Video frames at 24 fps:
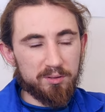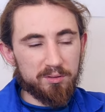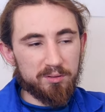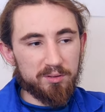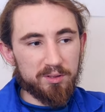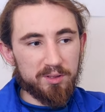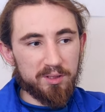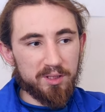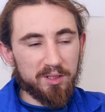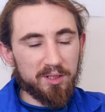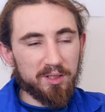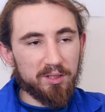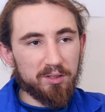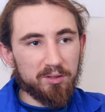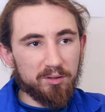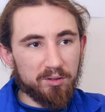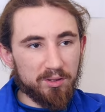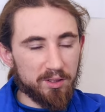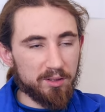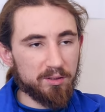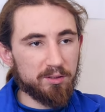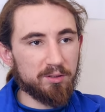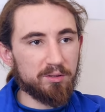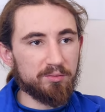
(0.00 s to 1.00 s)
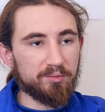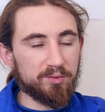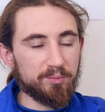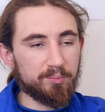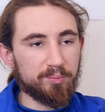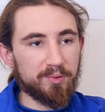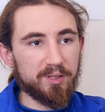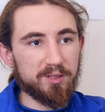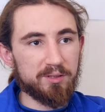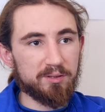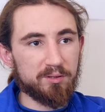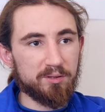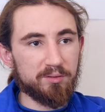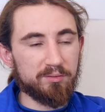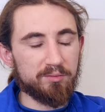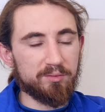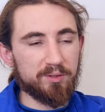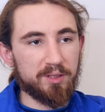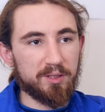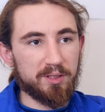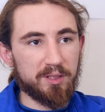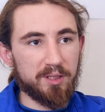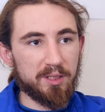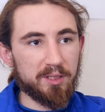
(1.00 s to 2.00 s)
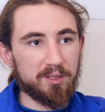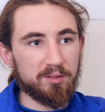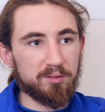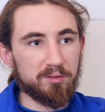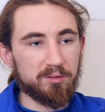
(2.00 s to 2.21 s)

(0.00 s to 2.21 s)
to jest taki dodatkowy pracownik, tak?